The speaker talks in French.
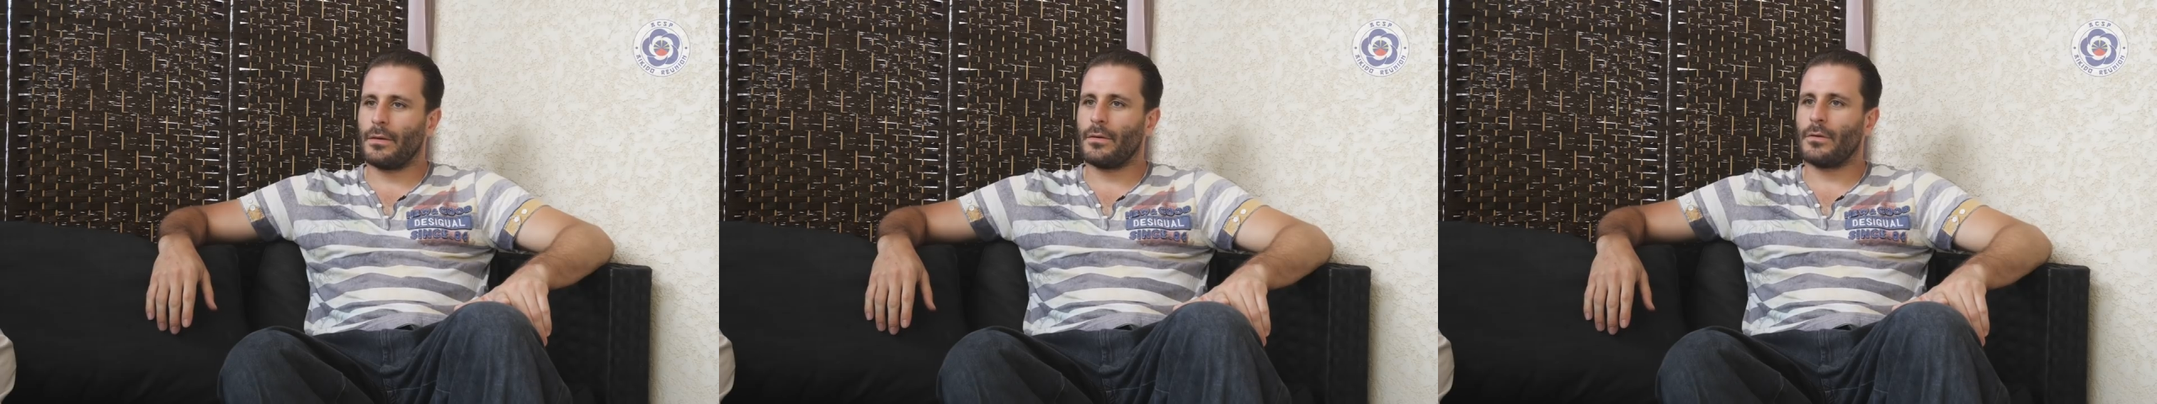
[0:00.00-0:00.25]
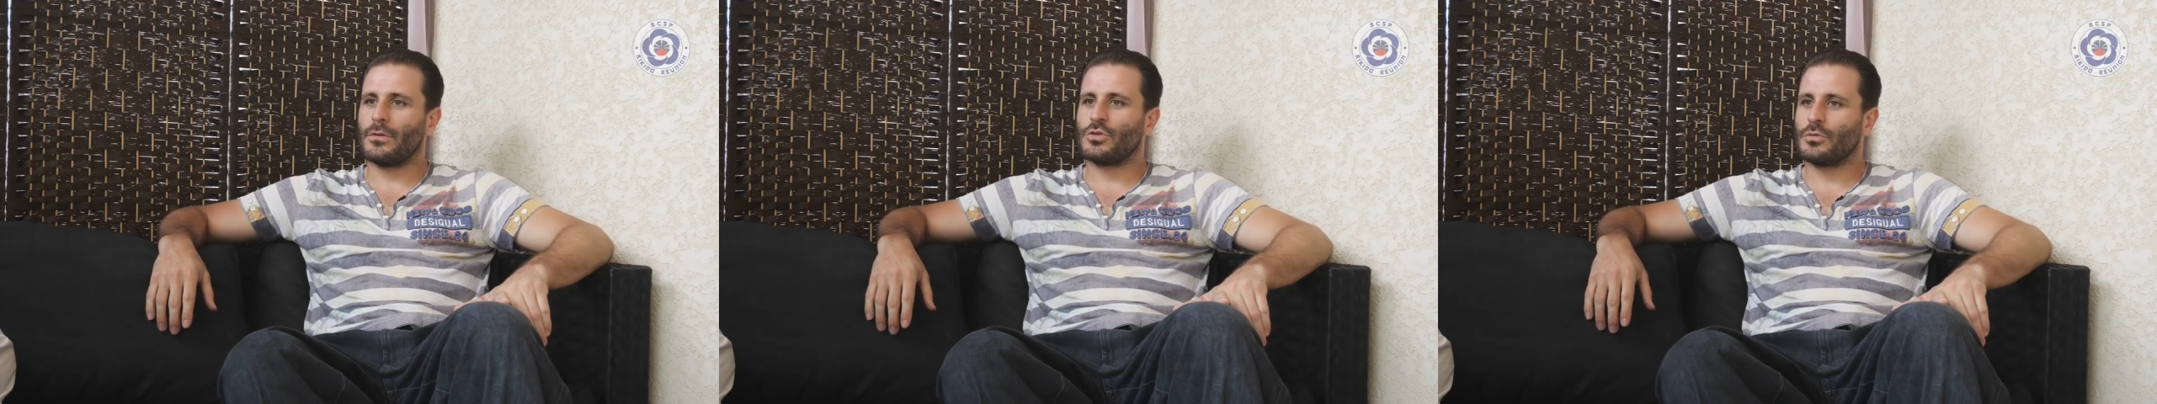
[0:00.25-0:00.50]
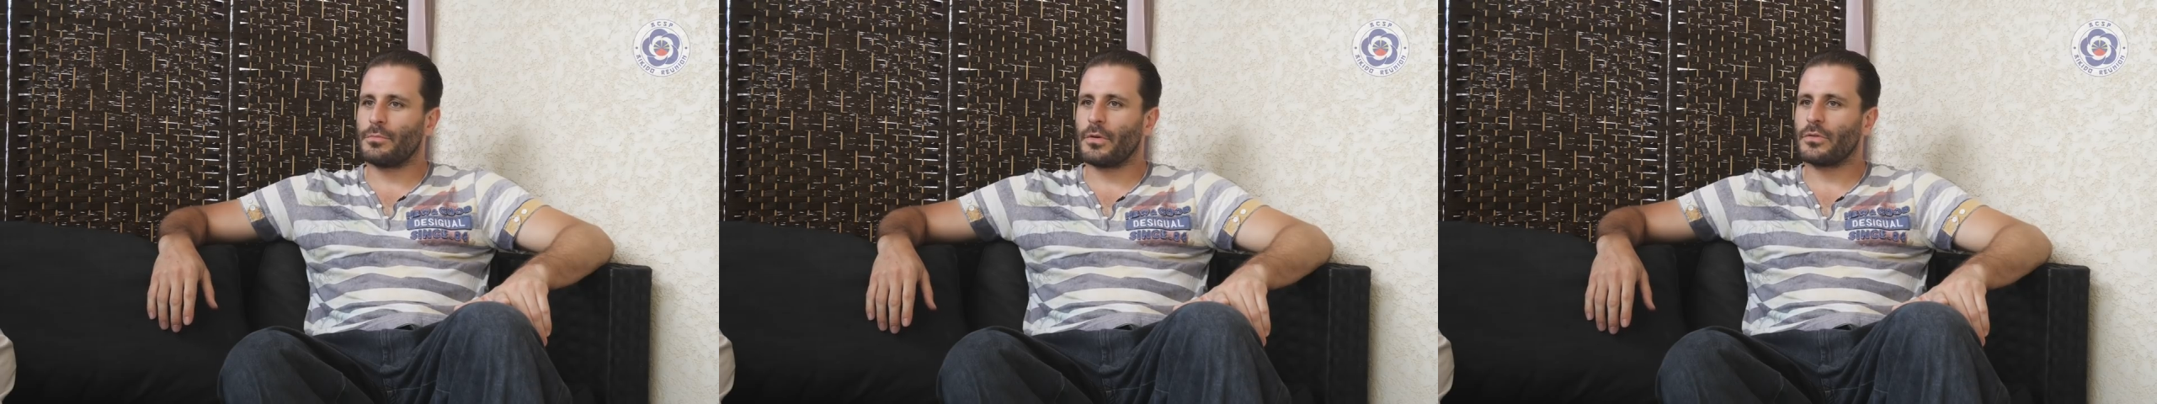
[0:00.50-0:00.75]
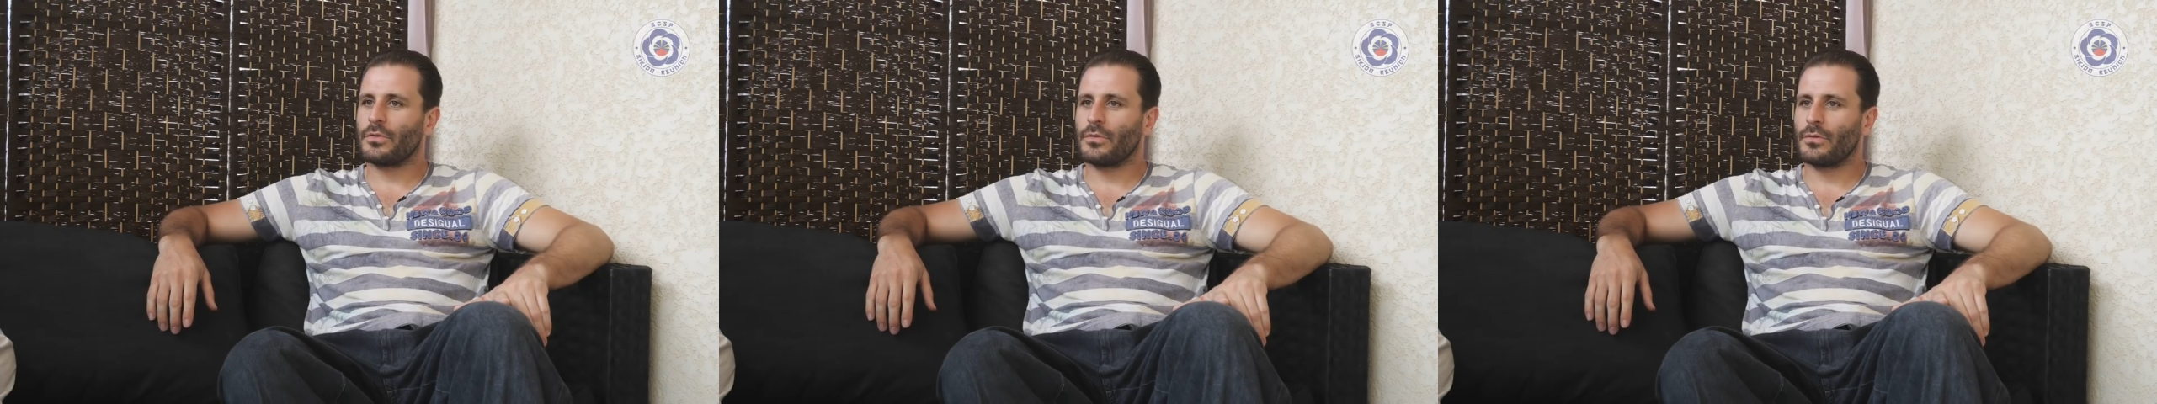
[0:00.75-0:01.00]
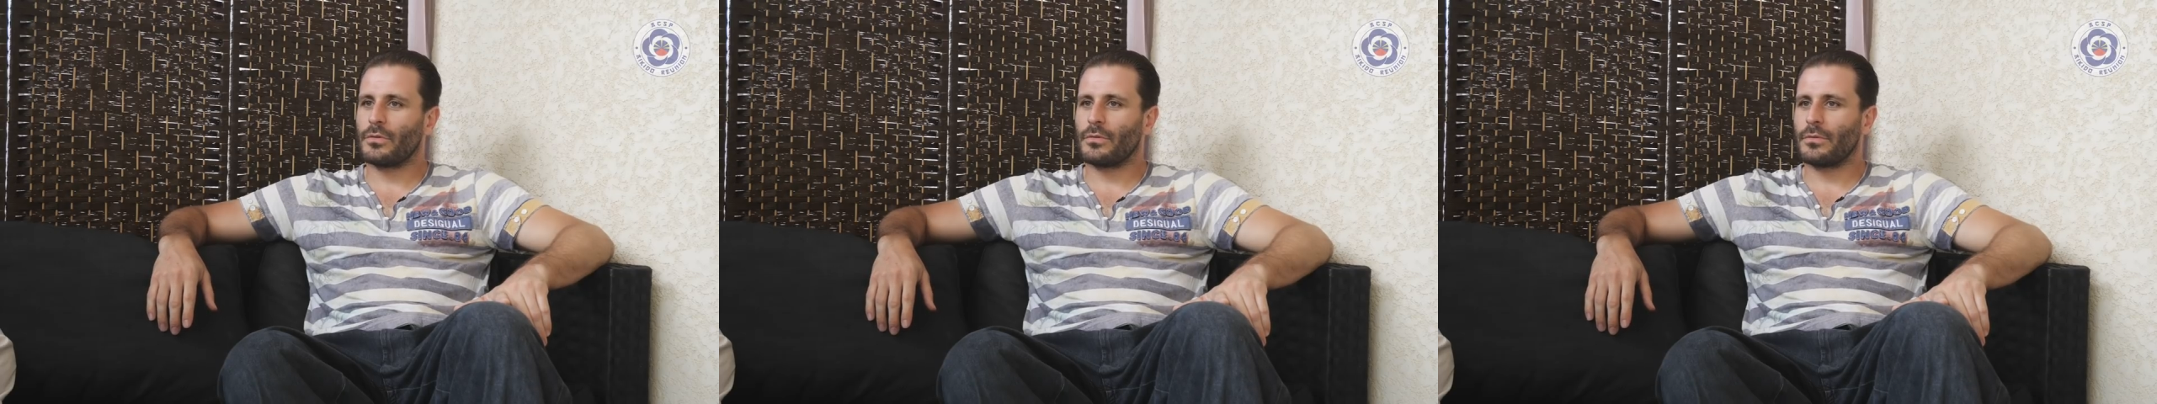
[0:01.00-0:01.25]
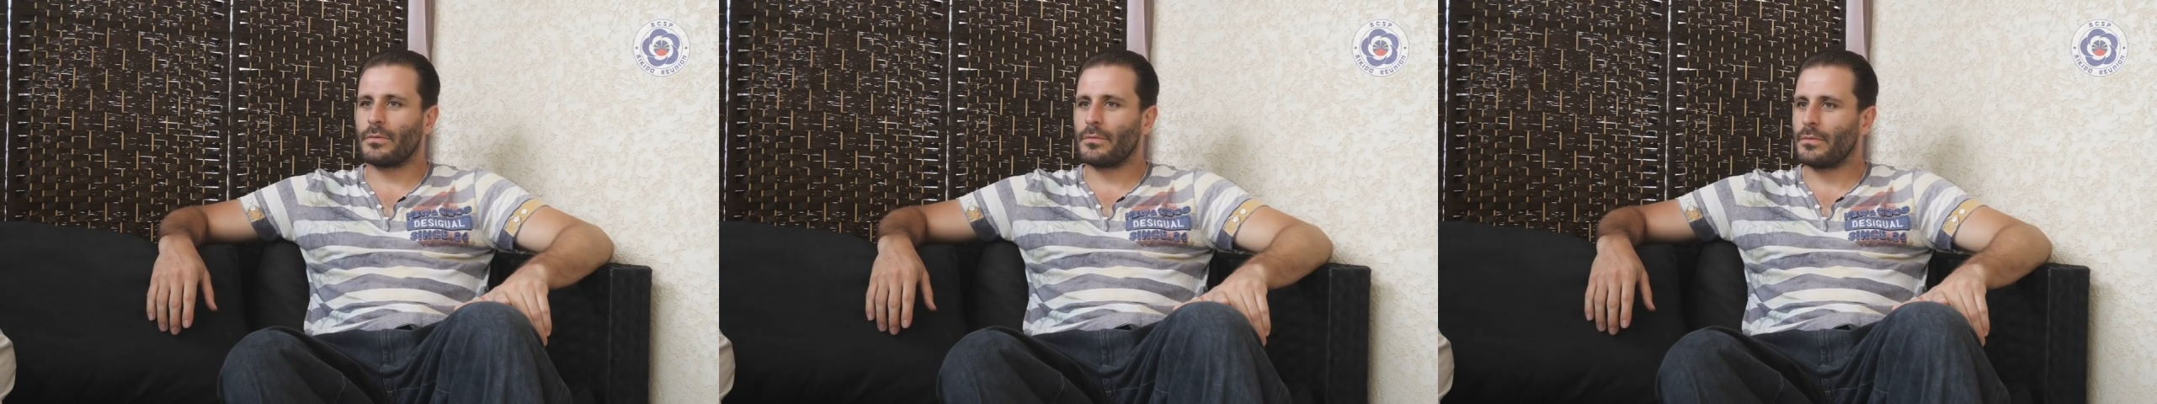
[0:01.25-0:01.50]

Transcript: euh, je pense que